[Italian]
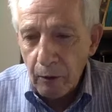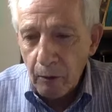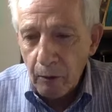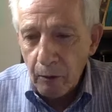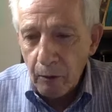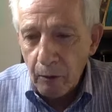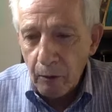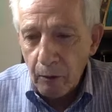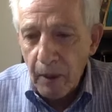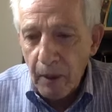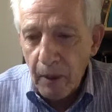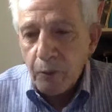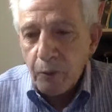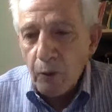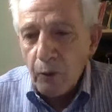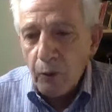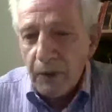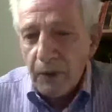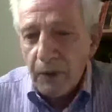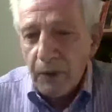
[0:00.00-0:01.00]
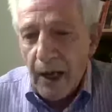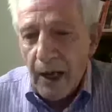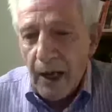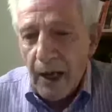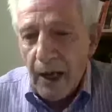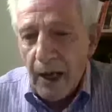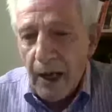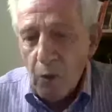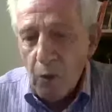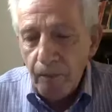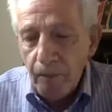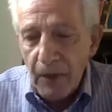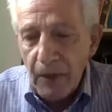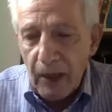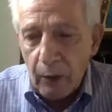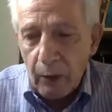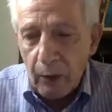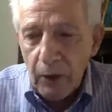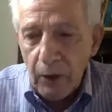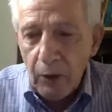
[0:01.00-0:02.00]
ma rispondiamo a
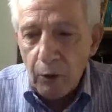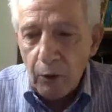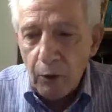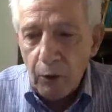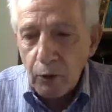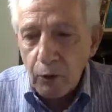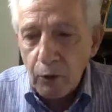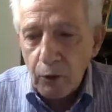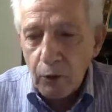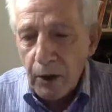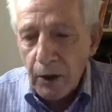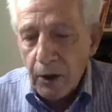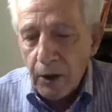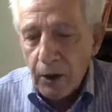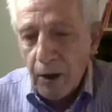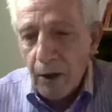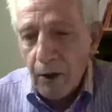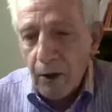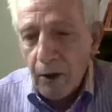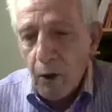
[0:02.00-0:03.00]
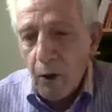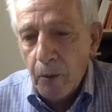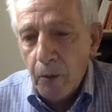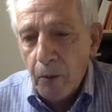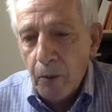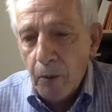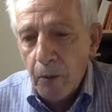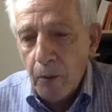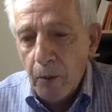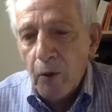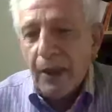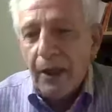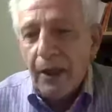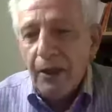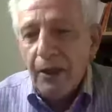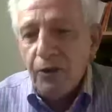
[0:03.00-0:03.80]
quello che succede nel corpo con delle